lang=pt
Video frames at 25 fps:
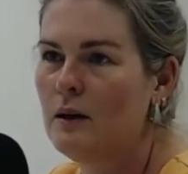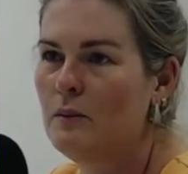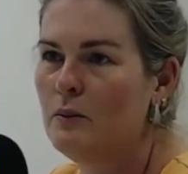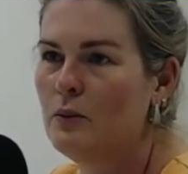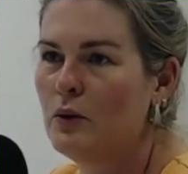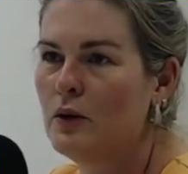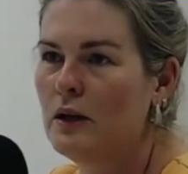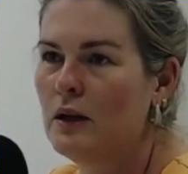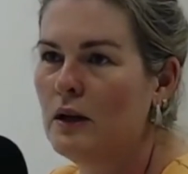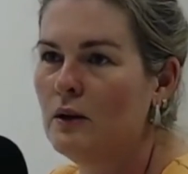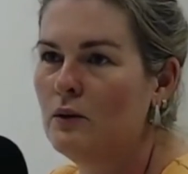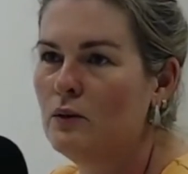
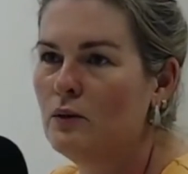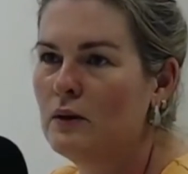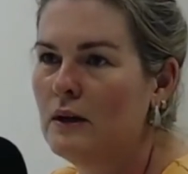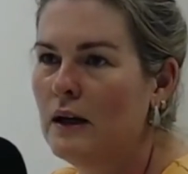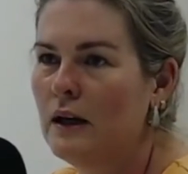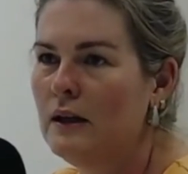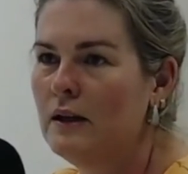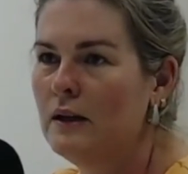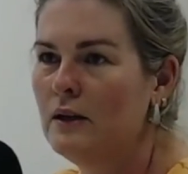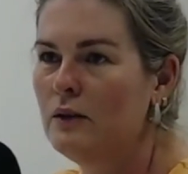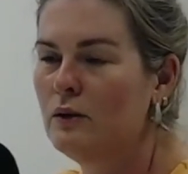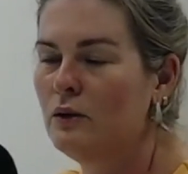Porque tu tá
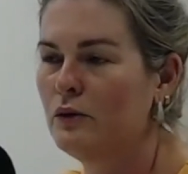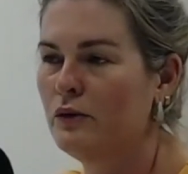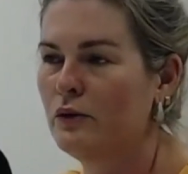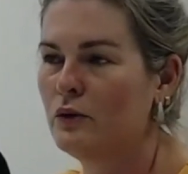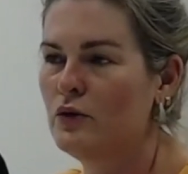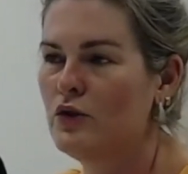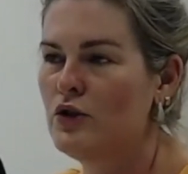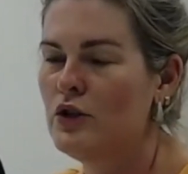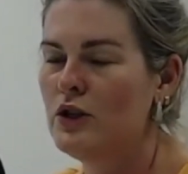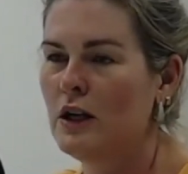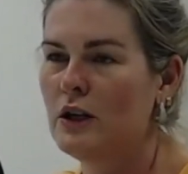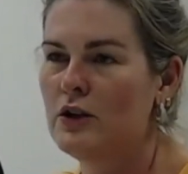ali, tu, o
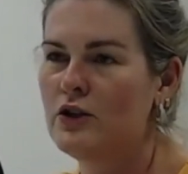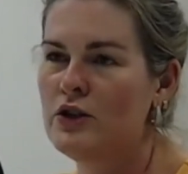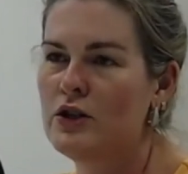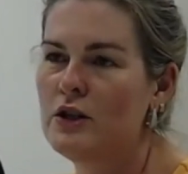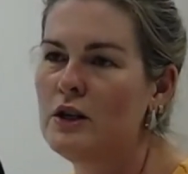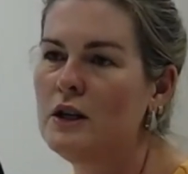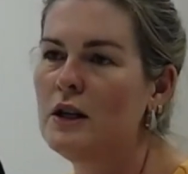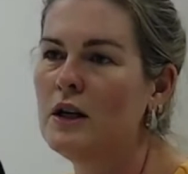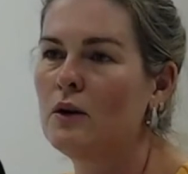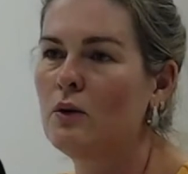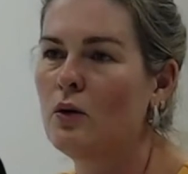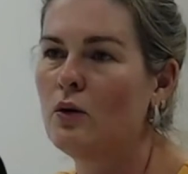dia a
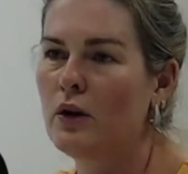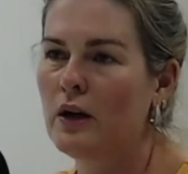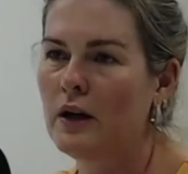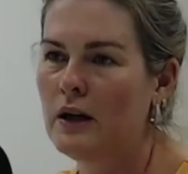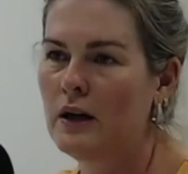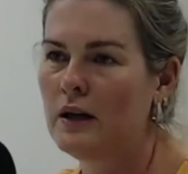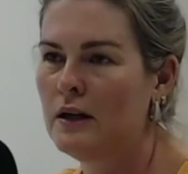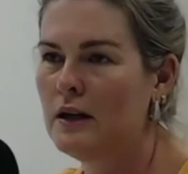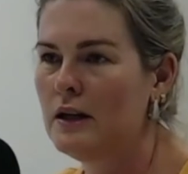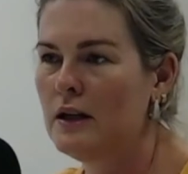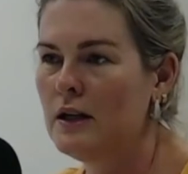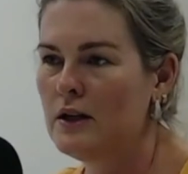dia, a
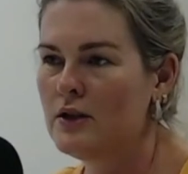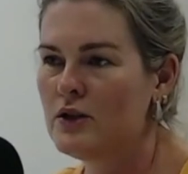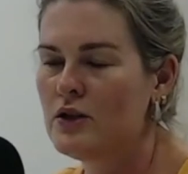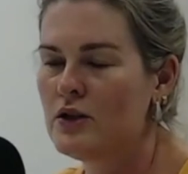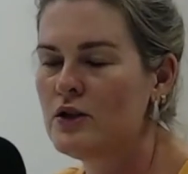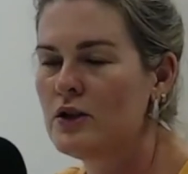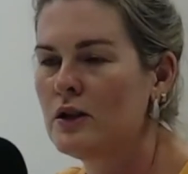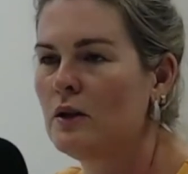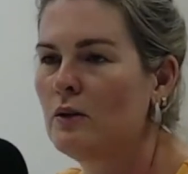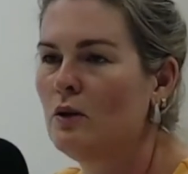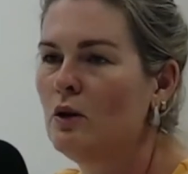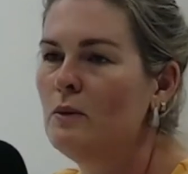correria, a
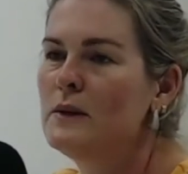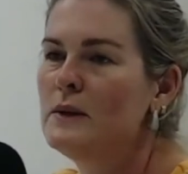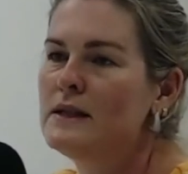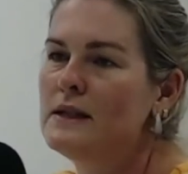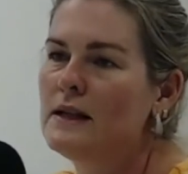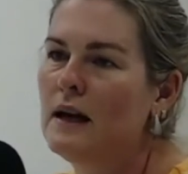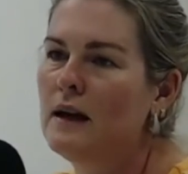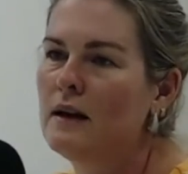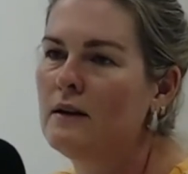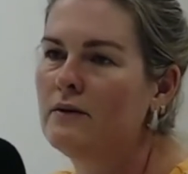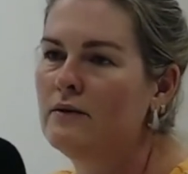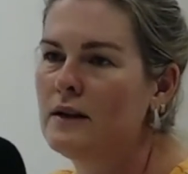gente não
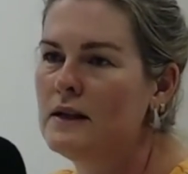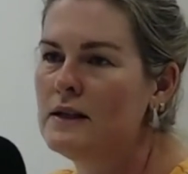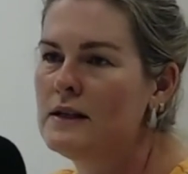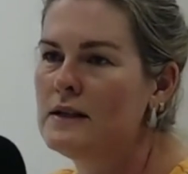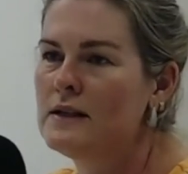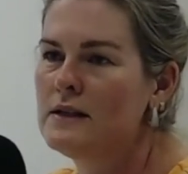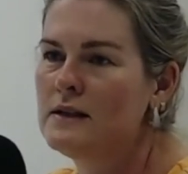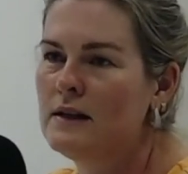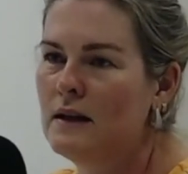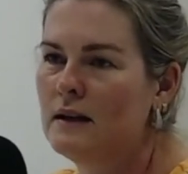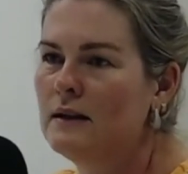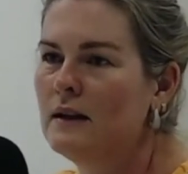observa
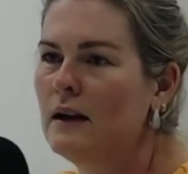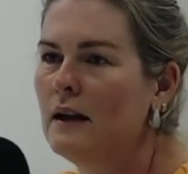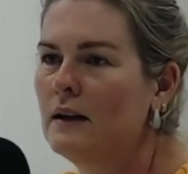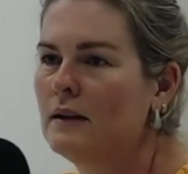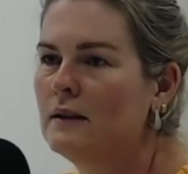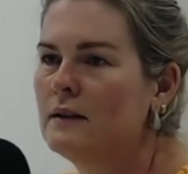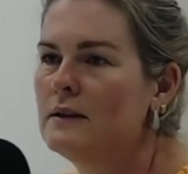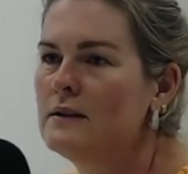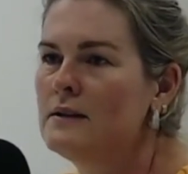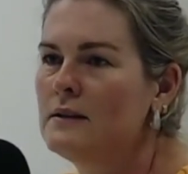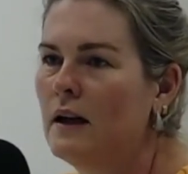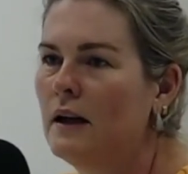esses
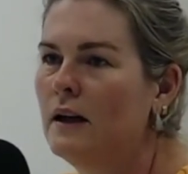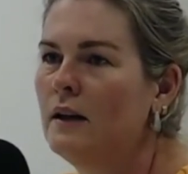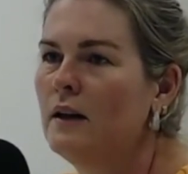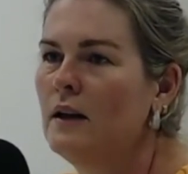detalhes, né?